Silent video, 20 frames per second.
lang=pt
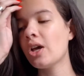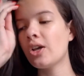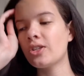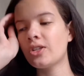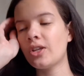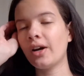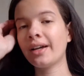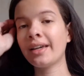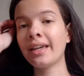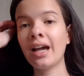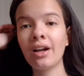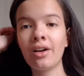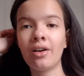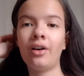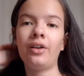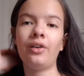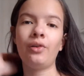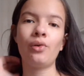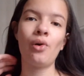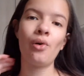Só que
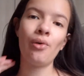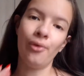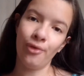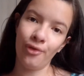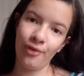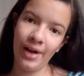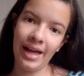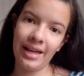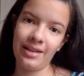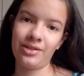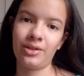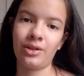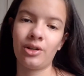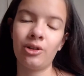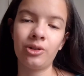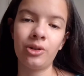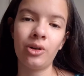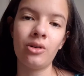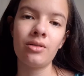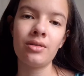agora eu confesso que eu
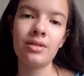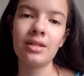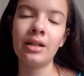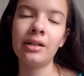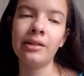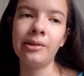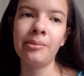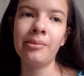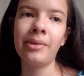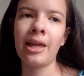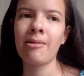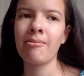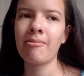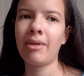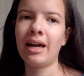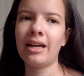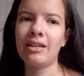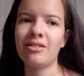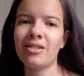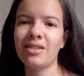tô usando bem
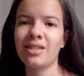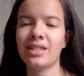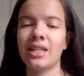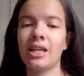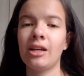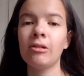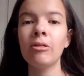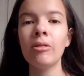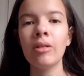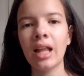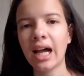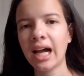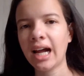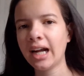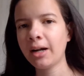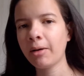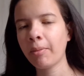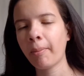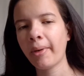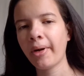mais o
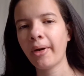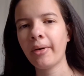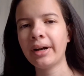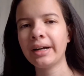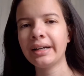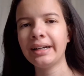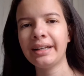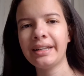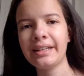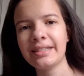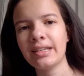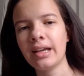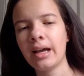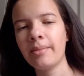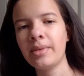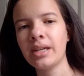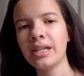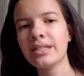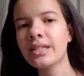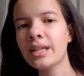celular para organizar
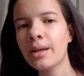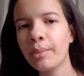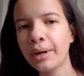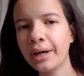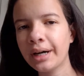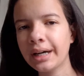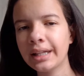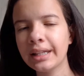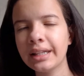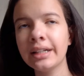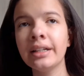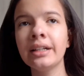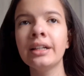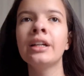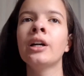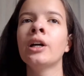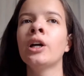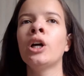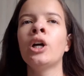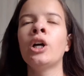minha semana
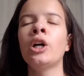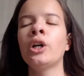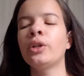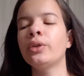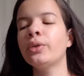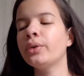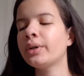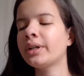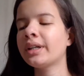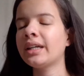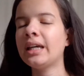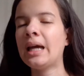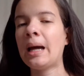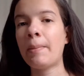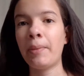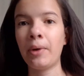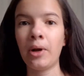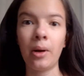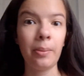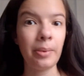do que a
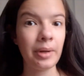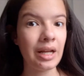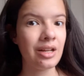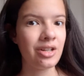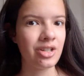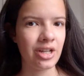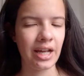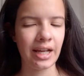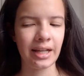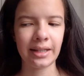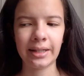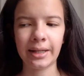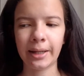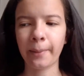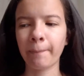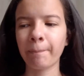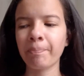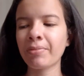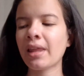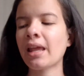própria agenda.
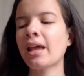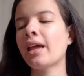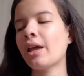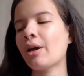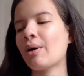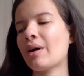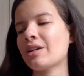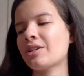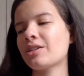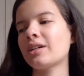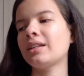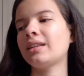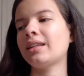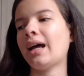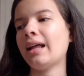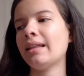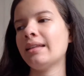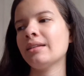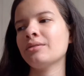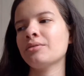Eu acho que
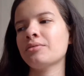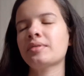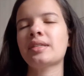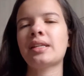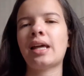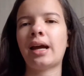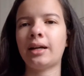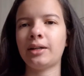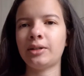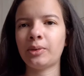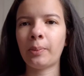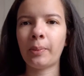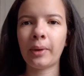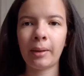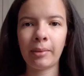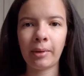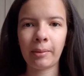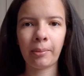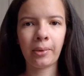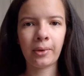tá dando certo para
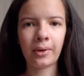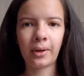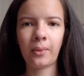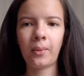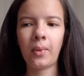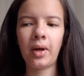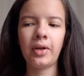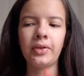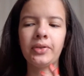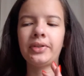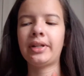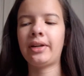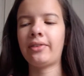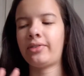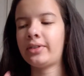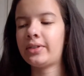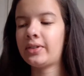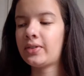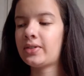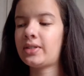mim por enquanto, tá
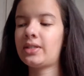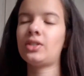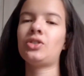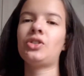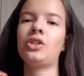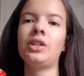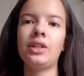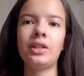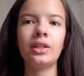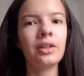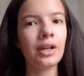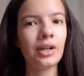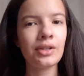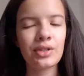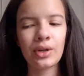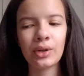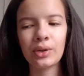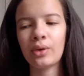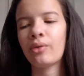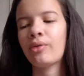fazendo sentido, então é isso
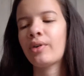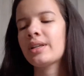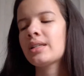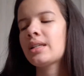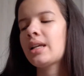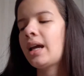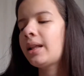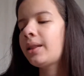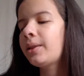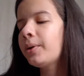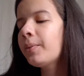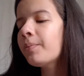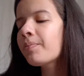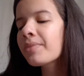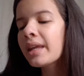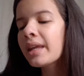que eu tô fazendo.